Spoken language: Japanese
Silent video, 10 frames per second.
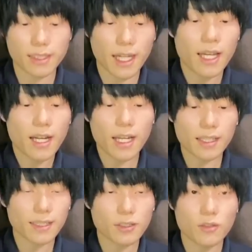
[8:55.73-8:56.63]
で
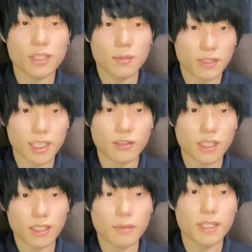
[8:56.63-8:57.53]
速さ調整もちゃんと
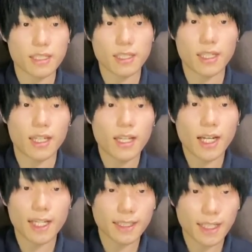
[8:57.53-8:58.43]
やってまして、
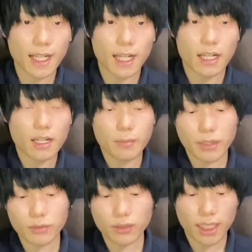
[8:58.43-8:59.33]
相手が
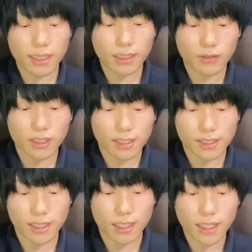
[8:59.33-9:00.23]
バフを耐えた時で
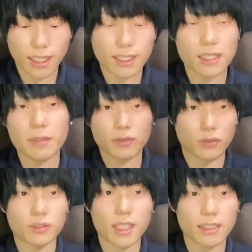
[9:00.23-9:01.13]
すね、速さバフ
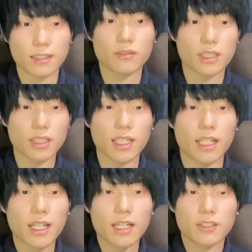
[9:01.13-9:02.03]
耐えた時
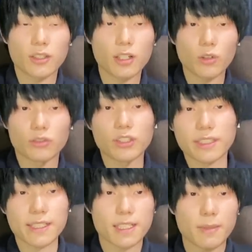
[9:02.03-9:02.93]
にそれを抜
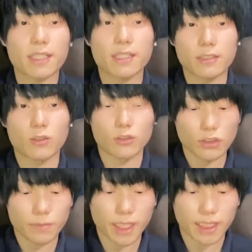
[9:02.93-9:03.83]
いてしまってると
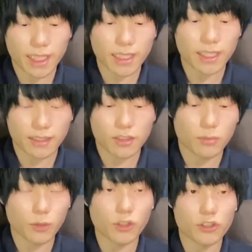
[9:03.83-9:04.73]
ループができないんです
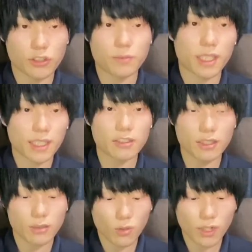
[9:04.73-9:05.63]
よ、防御ループが。なの
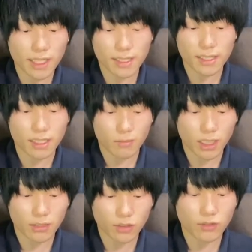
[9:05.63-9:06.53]
でそこは意識しても
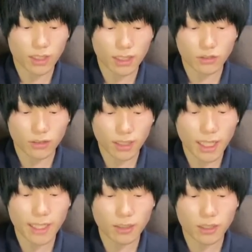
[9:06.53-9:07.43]
らえるといいのかなと。
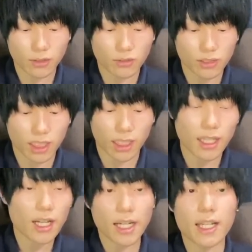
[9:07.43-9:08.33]
ライラとか特に
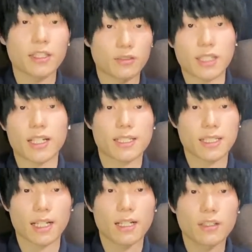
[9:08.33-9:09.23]
速いので
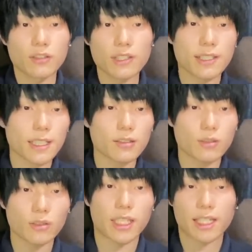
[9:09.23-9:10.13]
足が抜いちゃう
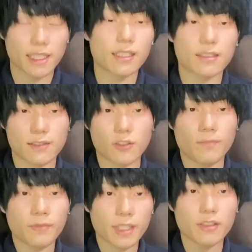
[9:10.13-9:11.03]
とできないんですよ。
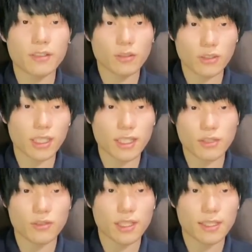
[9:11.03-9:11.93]
なのでそこだけ
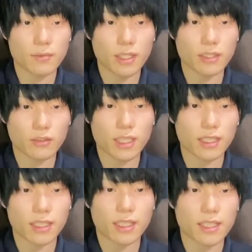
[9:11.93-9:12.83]
調整してもらえるといい
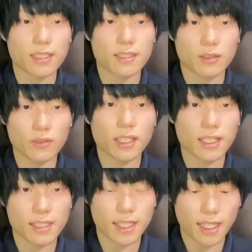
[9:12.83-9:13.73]
かなって感じですね。こんな
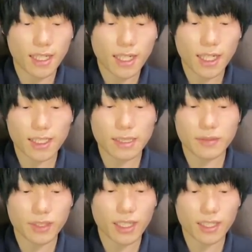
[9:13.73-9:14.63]
感じで速さ
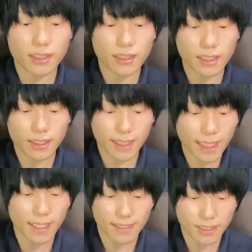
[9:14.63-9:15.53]
バフがかかってる間
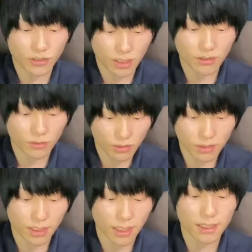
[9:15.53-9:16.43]
ティガが最初に動
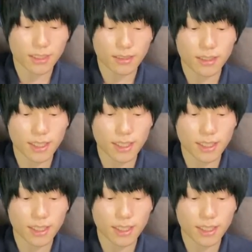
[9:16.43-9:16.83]
くって感じですね。